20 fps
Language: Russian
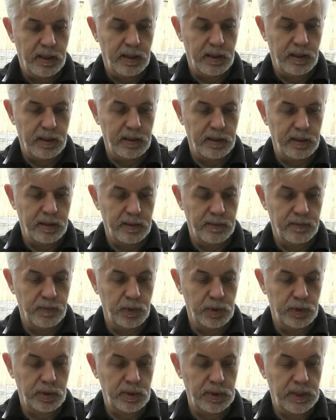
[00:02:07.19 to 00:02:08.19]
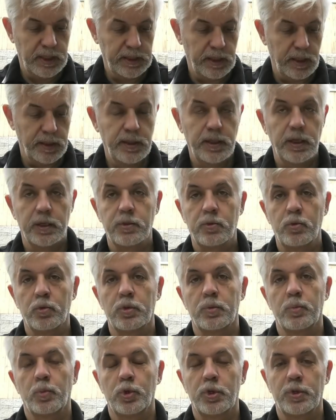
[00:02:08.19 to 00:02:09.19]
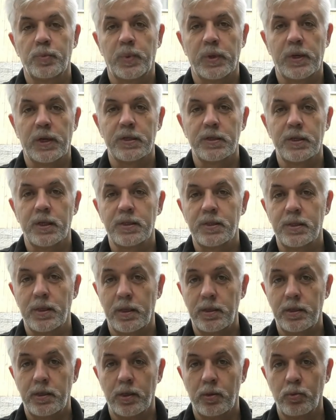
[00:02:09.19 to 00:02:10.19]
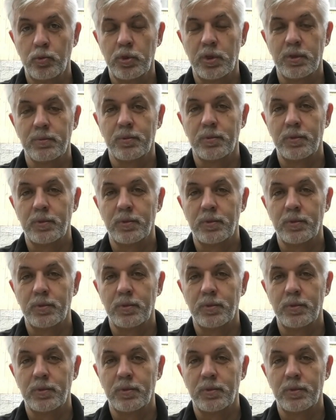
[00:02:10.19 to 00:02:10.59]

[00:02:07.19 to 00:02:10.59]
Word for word: а, вот этот текст тоже может показаться антирусским,